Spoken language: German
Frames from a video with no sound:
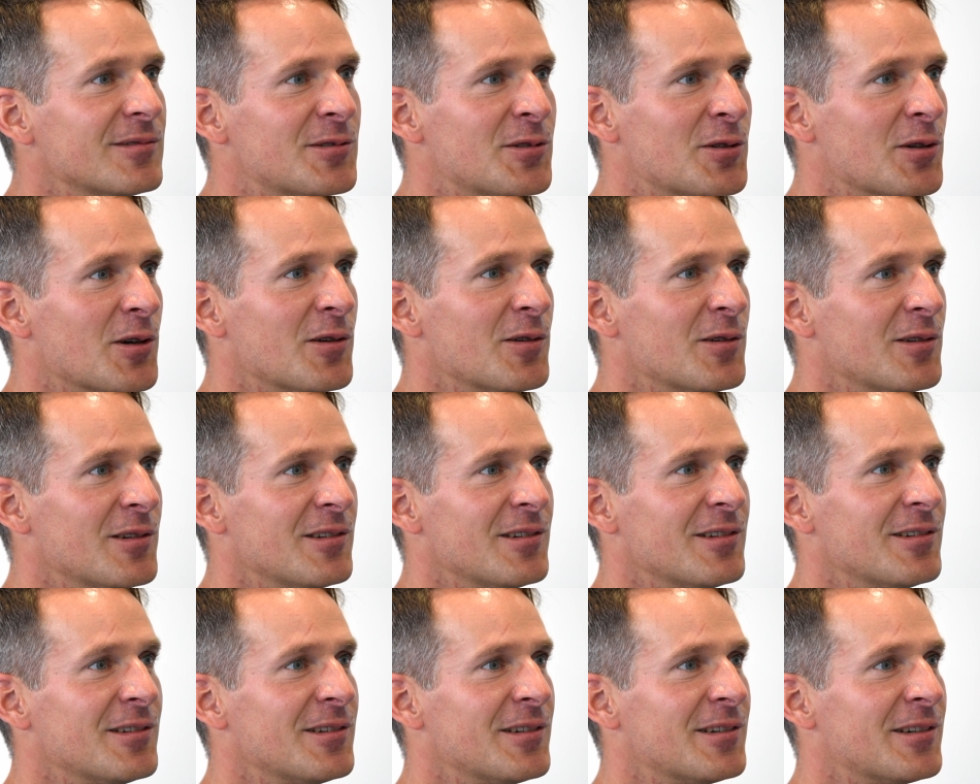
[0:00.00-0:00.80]
ja,
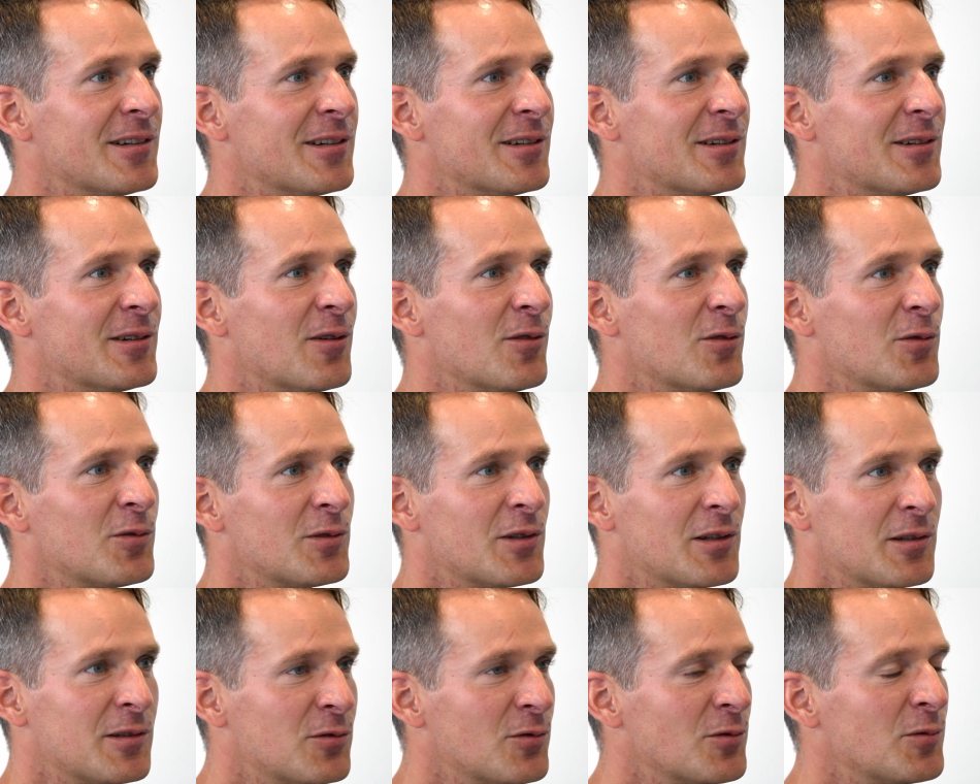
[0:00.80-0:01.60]
äh, auch
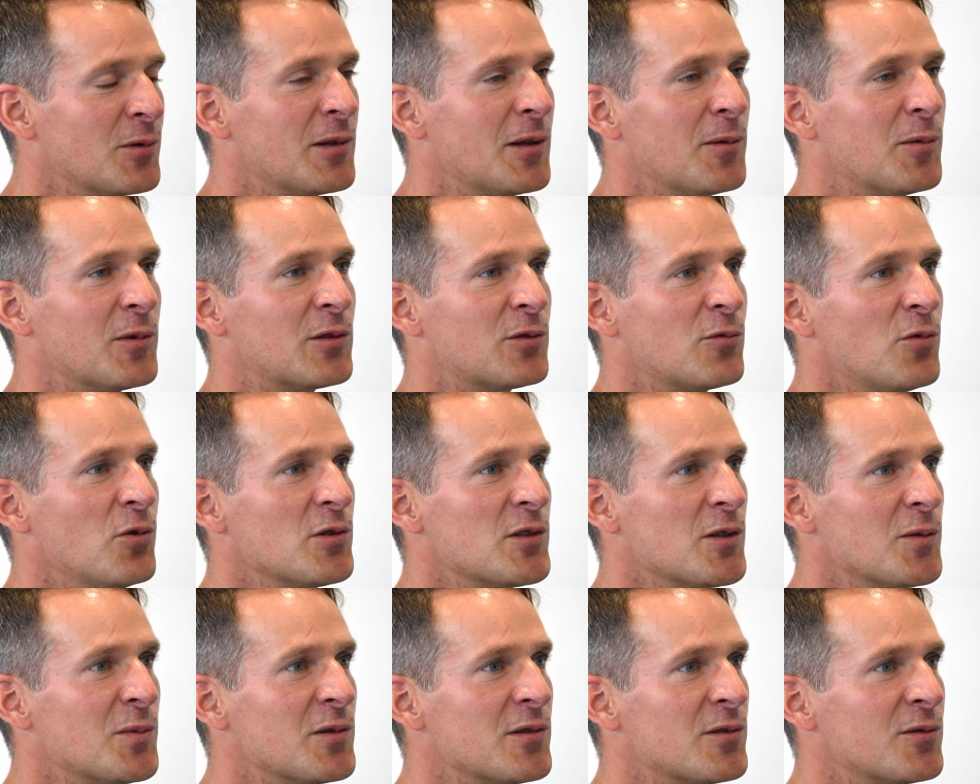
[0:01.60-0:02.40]
zunehmend
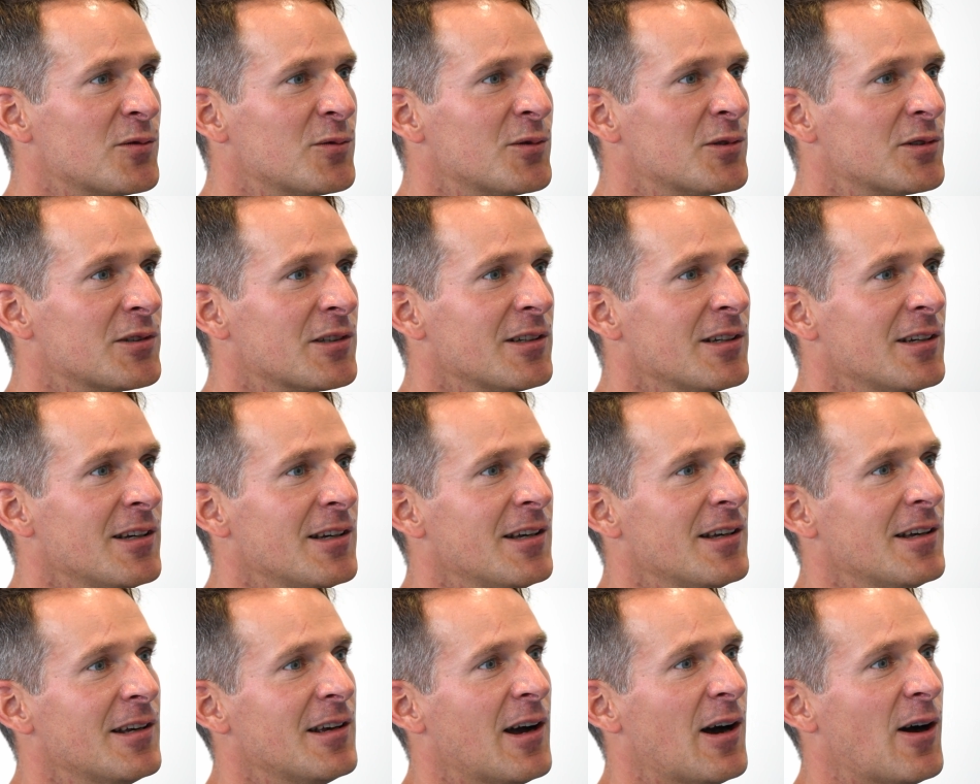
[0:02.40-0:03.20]
Kurse besucht,
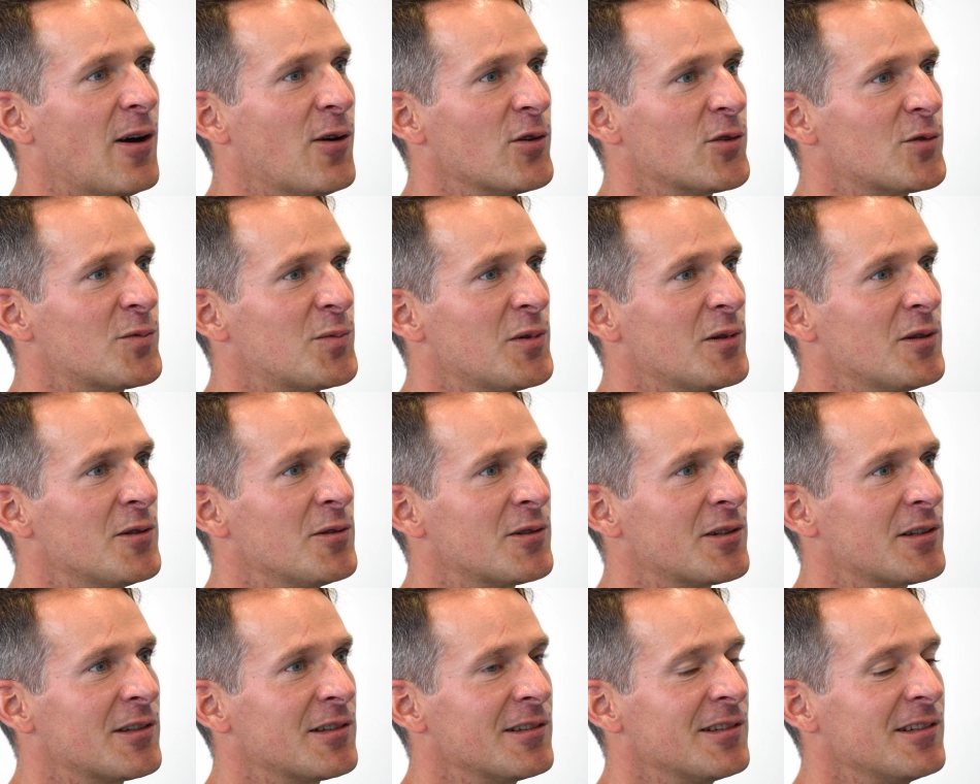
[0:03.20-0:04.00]

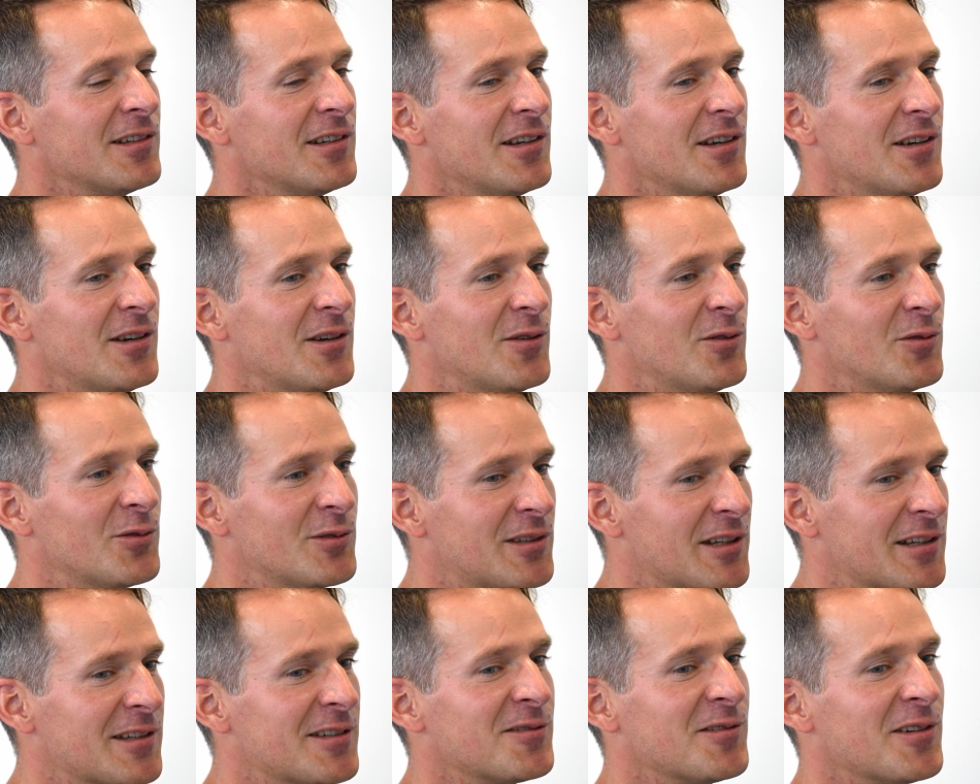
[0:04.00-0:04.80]
Ausbildungen
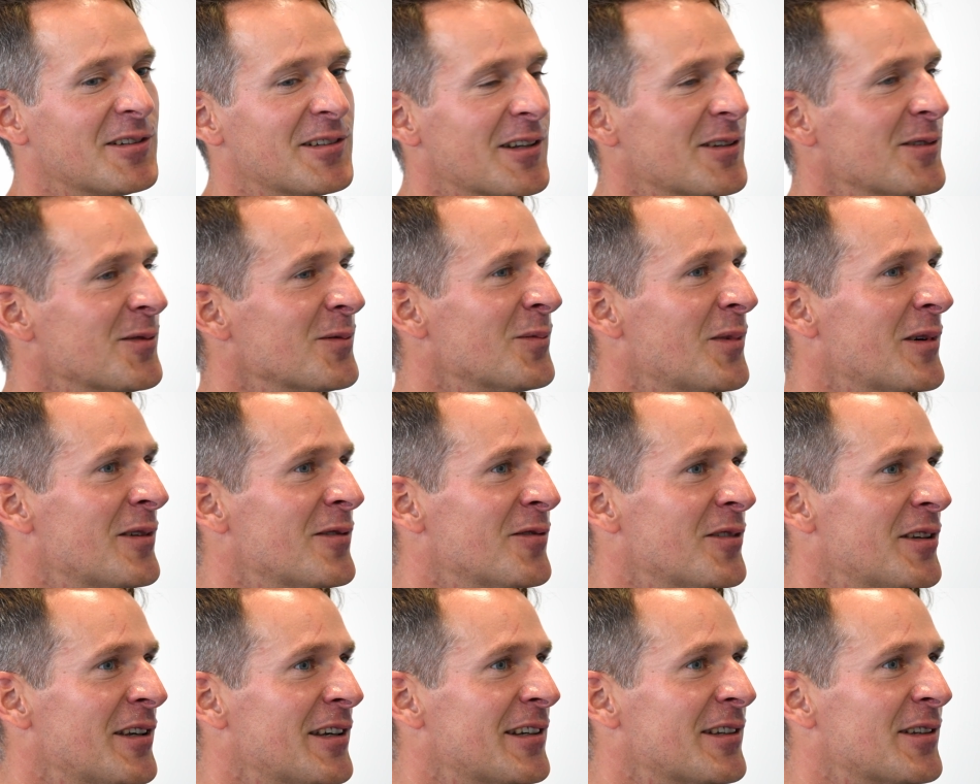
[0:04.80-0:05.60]
und das war dann
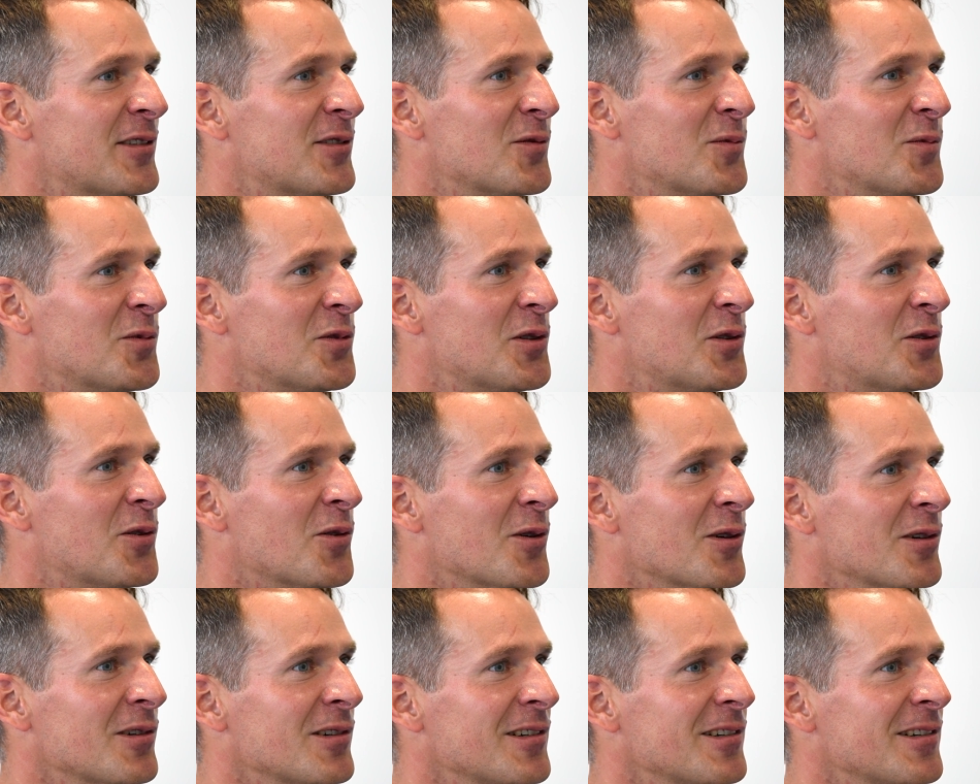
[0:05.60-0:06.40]
mein Weg zum
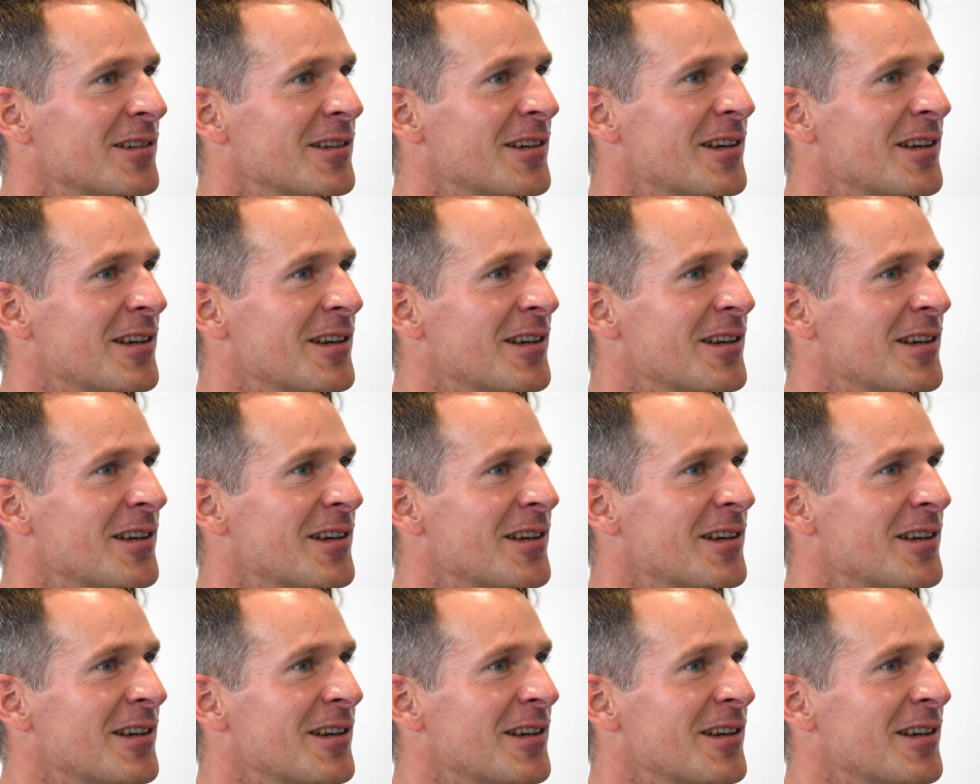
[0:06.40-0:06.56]
Qigong,